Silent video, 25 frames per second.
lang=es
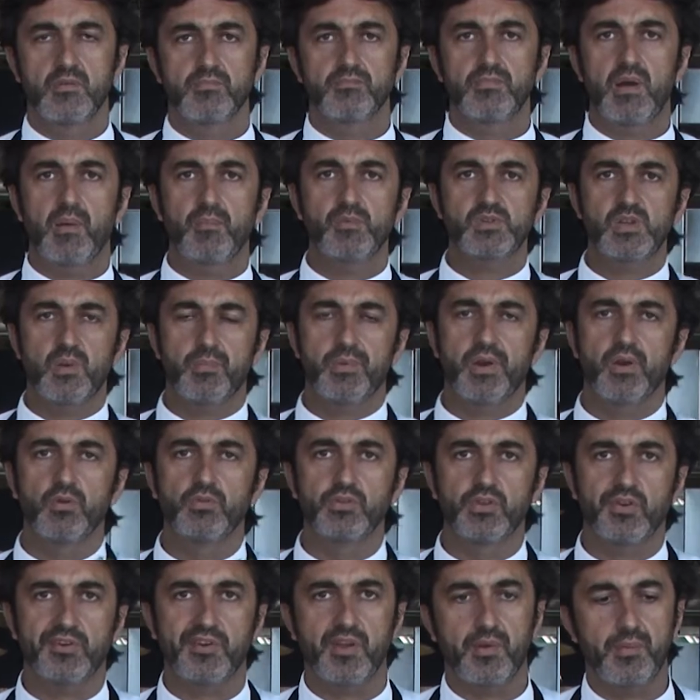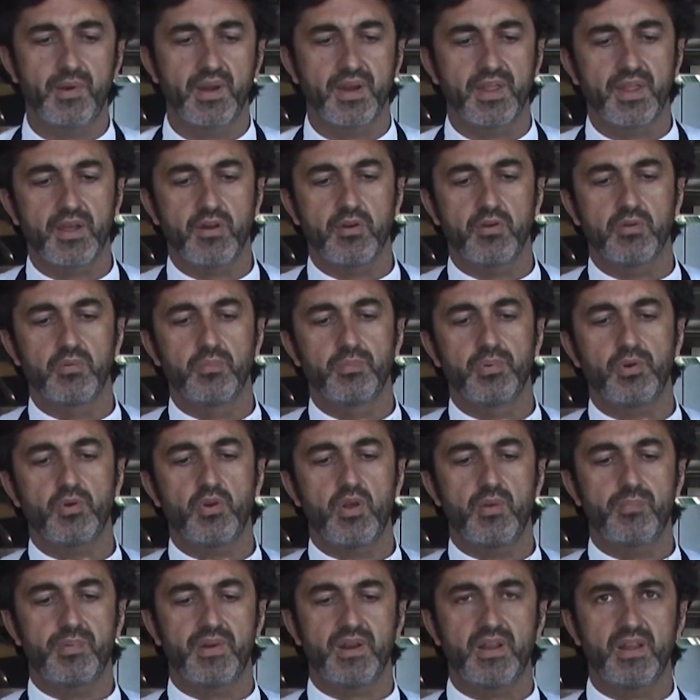Vamos a poner un toque verde con un
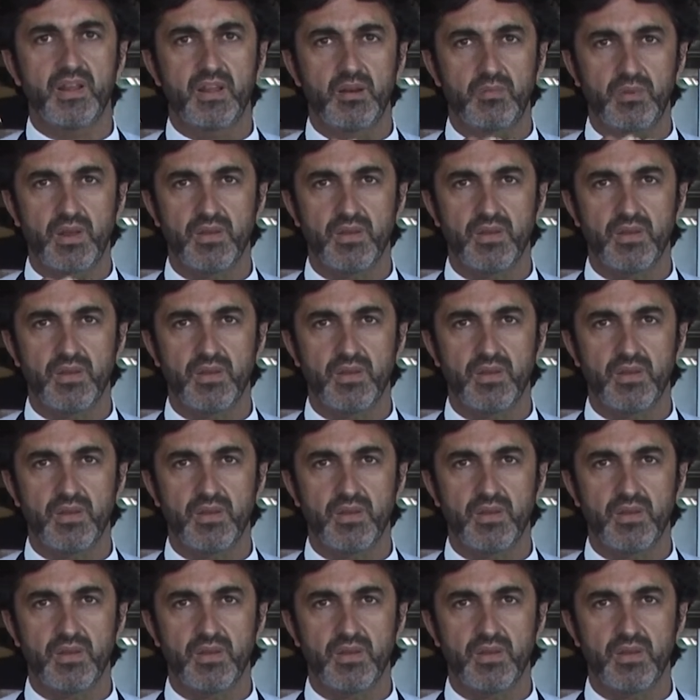poco de perejil